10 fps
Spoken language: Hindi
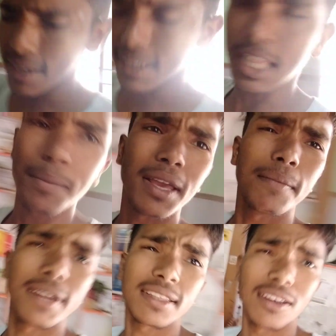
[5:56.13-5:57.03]
सारी किताबें यहाँ
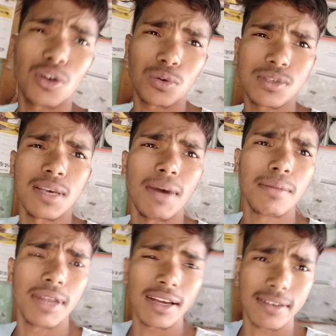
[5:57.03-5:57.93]
पे रखते हैं और कुछ
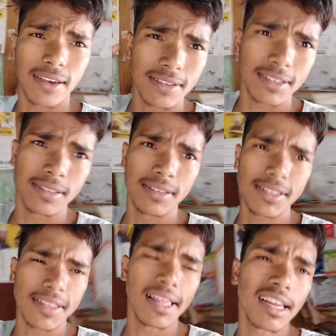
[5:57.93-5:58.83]
सामान मेरा
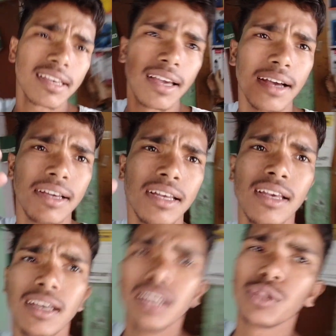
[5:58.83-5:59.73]
रिश्तेदार के यहाँ है
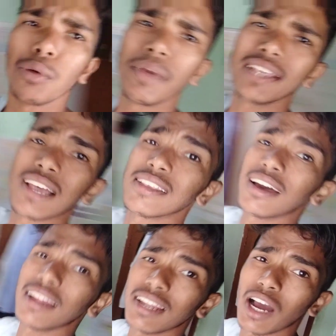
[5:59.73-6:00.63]
तो मेरे साथ
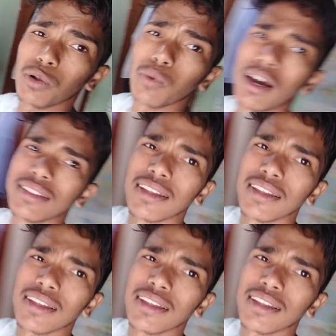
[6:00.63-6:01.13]
जा रहे हैं राहुल वहाँ